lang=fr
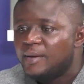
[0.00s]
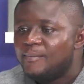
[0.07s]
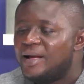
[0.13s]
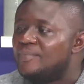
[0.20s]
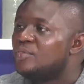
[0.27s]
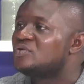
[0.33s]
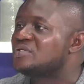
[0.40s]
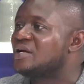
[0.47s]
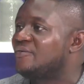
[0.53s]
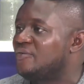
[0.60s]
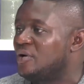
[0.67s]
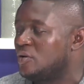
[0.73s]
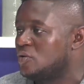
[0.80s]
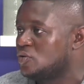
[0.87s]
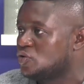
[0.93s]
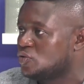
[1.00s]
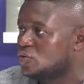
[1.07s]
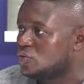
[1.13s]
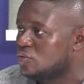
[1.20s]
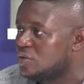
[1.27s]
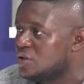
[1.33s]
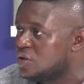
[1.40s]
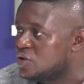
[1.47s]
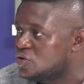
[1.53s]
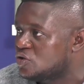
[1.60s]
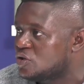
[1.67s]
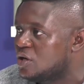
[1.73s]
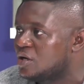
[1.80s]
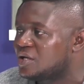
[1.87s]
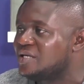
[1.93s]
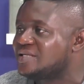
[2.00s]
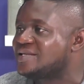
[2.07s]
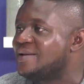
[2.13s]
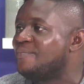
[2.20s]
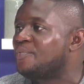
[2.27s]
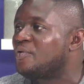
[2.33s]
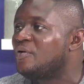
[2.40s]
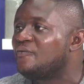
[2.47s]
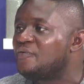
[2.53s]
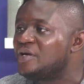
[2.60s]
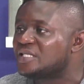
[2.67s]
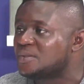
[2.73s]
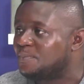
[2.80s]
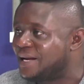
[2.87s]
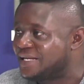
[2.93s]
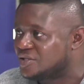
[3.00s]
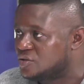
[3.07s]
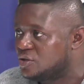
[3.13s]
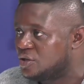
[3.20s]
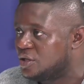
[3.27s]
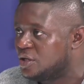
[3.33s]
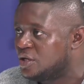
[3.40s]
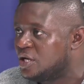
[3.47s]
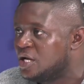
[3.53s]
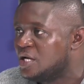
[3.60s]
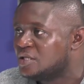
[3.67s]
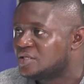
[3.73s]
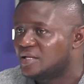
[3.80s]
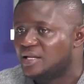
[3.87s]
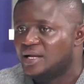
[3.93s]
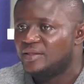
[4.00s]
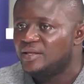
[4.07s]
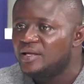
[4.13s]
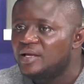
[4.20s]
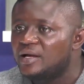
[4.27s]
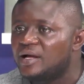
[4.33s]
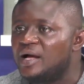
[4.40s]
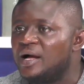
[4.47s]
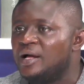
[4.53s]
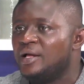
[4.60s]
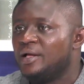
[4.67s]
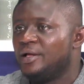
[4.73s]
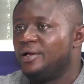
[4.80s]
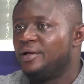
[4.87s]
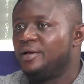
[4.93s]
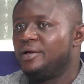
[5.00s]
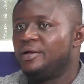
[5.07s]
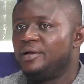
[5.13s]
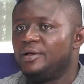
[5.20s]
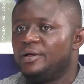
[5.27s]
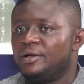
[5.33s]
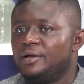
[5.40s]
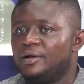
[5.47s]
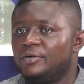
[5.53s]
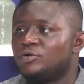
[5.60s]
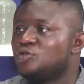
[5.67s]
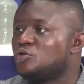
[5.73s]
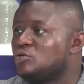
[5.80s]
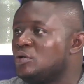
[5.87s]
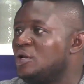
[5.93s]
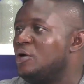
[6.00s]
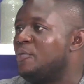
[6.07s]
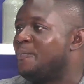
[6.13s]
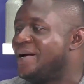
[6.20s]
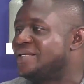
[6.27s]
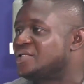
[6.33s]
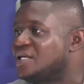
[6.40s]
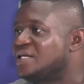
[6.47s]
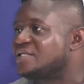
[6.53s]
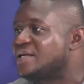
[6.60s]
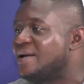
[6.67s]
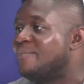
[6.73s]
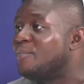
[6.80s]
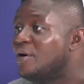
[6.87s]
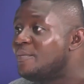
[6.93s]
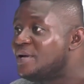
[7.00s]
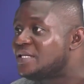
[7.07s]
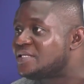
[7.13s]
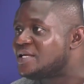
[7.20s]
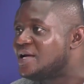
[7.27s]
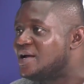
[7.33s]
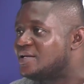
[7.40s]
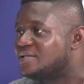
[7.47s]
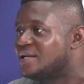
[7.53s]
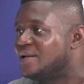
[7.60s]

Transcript: Mais nous avons aujourd'hui des gens qui s'improvisent pasteurs. C'est-à-dire, euh, aujourd'hui, le pasteur, c'est un bon métier. Hein. ça